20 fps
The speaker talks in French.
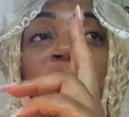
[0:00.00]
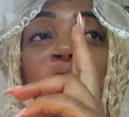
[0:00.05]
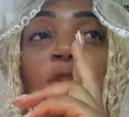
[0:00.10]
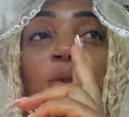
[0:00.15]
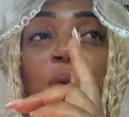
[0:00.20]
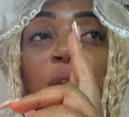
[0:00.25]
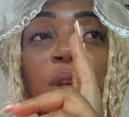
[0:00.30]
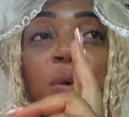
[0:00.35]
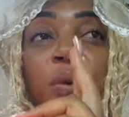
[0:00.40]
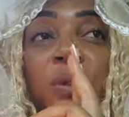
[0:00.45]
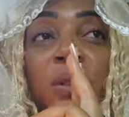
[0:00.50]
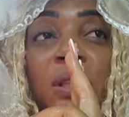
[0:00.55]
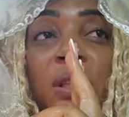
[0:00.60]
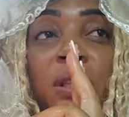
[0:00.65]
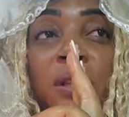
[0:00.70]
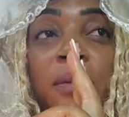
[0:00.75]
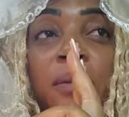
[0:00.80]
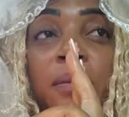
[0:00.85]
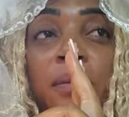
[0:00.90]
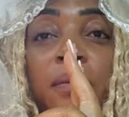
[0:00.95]
esprit aussi.
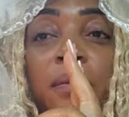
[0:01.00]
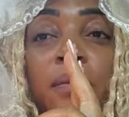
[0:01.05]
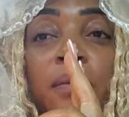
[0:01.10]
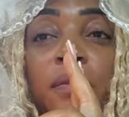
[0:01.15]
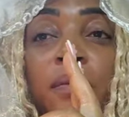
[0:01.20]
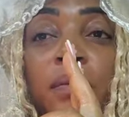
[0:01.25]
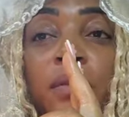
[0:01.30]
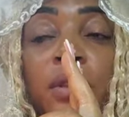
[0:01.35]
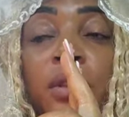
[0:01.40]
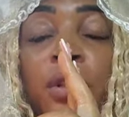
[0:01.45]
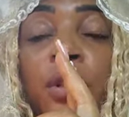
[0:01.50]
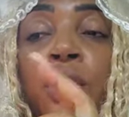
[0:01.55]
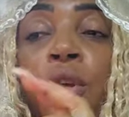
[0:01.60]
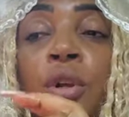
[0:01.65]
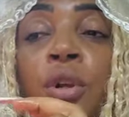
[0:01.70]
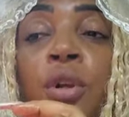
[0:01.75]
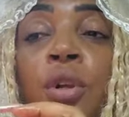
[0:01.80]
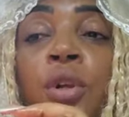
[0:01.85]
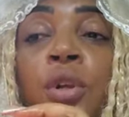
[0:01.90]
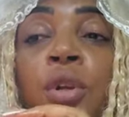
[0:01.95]

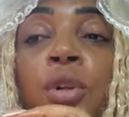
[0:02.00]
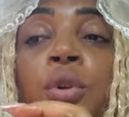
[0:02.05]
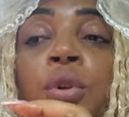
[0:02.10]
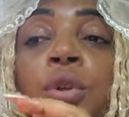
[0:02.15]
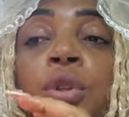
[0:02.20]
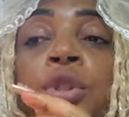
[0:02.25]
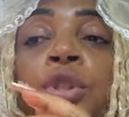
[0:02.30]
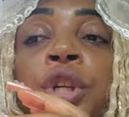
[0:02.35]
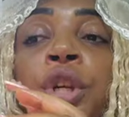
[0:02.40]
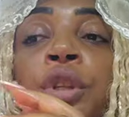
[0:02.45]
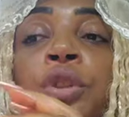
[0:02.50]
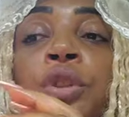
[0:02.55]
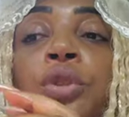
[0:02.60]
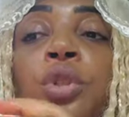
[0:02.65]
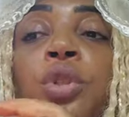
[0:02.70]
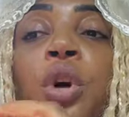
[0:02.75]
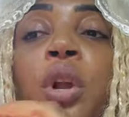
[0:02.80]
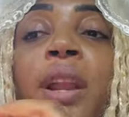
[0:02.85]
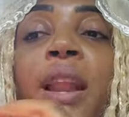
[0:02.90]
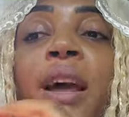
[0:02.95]
Le jeûne te
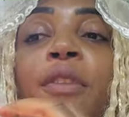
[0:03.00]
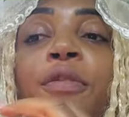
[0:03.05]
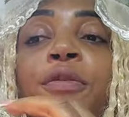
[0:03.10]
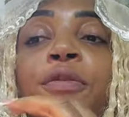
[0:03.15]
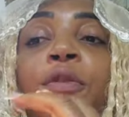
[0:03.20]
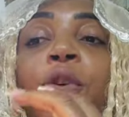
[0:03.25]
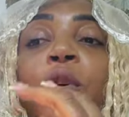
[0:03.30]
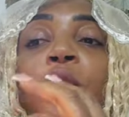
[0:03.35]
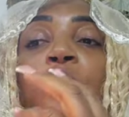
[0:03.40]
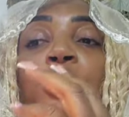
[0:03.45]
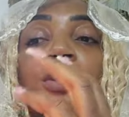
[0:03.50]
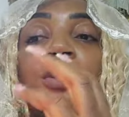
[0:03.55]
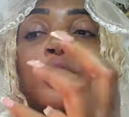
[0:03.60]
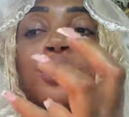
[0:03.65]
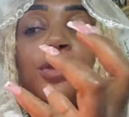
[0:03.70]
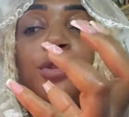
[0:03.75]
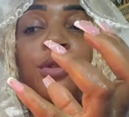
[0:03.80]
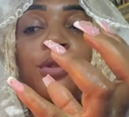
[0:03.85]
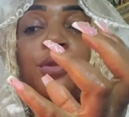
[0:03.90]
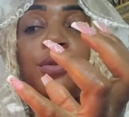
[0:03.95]
donne la
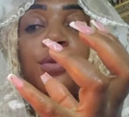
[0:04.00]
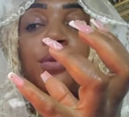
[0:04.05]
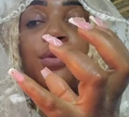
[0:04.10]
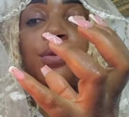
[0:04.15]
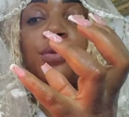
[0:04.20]
force.